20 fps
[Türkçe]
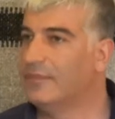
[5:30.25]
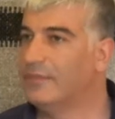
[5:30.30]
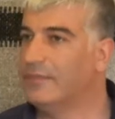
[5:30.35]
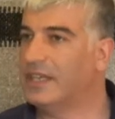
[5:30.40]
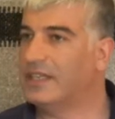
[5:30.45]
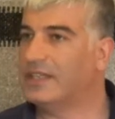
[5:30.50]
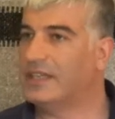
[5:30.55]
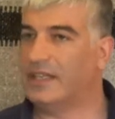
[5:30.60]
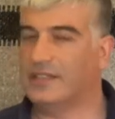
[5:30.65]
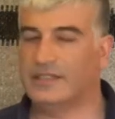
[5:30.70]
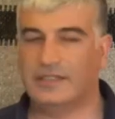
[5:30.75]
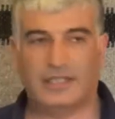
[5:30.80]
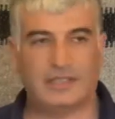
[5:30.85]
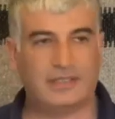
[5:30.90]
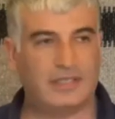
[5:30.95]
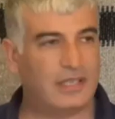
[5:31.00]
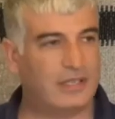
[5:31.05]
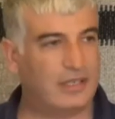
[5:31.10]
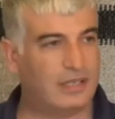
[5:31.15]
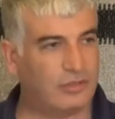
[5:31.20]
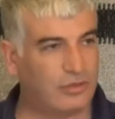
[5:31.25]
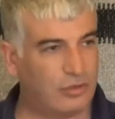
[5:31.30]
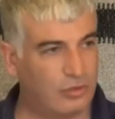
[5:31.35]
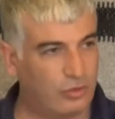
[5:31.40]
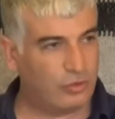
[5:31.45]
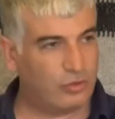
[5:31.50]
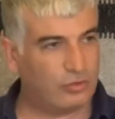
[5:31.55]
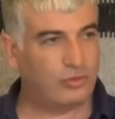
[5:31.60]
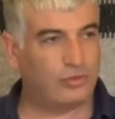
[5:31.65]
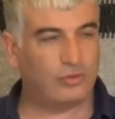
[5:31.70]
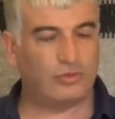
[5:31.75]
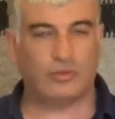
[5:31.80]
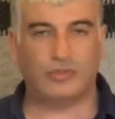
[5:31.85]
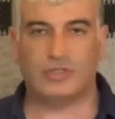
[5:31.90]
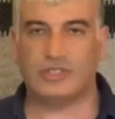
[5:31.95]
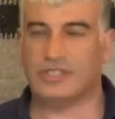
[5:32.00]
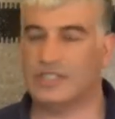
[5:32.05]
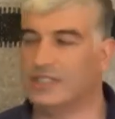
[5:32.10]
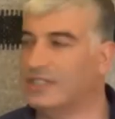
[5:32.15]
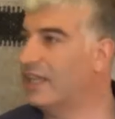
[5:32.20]
mekanı da cennetlik olsun, nur
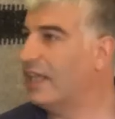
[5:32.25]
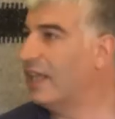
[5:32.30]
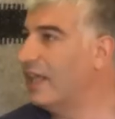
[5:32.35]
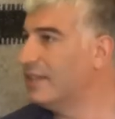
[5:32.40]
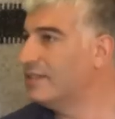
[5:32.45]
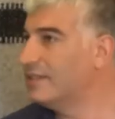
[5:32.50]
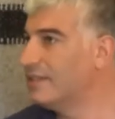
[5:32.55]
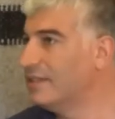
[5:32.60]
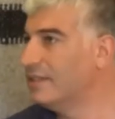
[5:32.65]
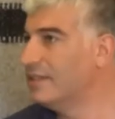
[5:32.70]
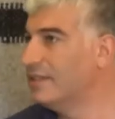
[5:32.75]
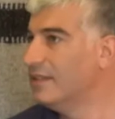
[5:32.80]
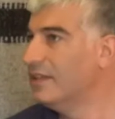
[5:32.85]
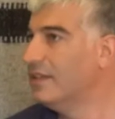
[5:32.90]
içinde yatsın.